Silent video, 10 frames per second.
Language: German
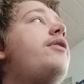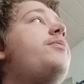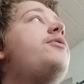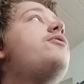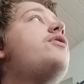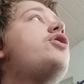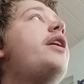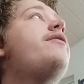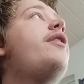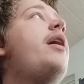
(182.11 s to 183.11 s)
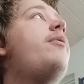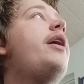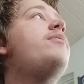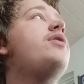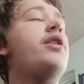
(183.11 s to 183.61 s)
würde ich mich höchstwahrscheinlich für Nightmare
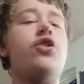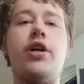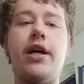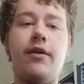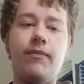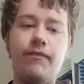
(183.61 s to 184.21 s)
on Street entscheiden.